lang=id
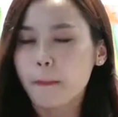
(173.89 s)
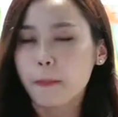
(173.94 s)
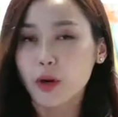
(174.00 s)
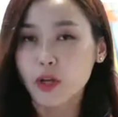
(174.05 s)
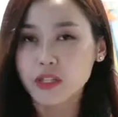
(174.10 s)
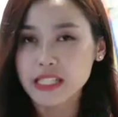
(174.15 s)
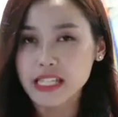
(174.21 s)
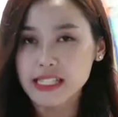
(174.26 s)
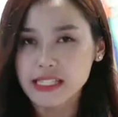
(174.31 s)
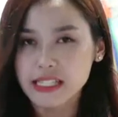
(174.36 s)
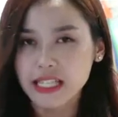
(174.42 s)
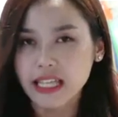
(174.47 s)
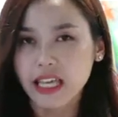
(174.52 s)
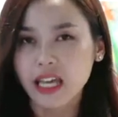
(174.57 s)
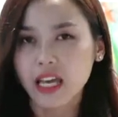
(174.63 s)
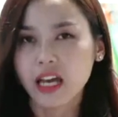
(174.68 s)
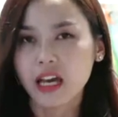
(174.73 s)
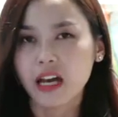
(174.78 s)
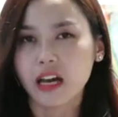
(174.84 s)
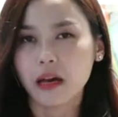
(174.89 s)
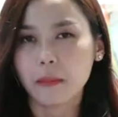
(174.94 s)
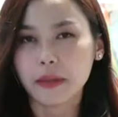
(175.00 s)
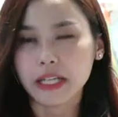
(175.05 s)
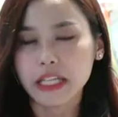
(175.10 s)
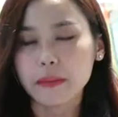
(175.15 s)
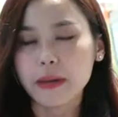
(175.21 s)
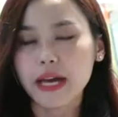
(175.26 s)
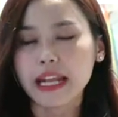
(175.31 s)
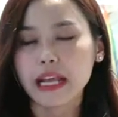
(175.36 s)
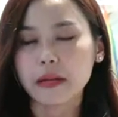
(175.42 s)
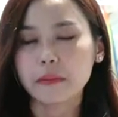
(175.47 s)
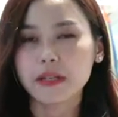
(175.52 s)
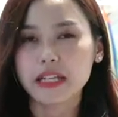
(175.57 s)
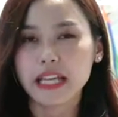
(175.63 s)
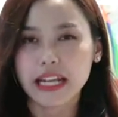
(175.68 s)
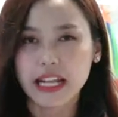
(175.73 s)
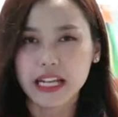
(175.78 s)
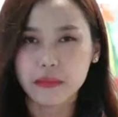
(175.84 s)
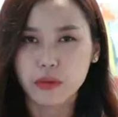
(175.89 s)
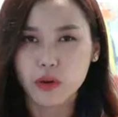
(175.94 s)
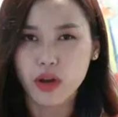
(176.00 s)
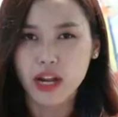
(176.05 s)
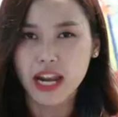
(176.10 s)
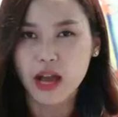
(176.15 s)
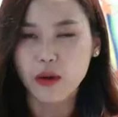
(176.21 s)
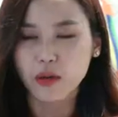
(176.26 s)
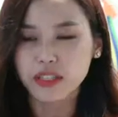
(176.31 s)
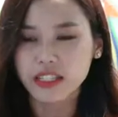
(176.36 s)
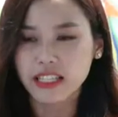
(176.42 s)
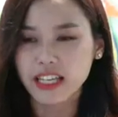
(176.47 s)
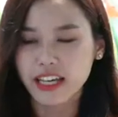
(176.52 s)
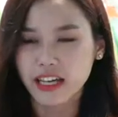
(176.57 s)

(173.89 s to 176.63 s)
prosesi uh, pengibaran bendera di bawah laut,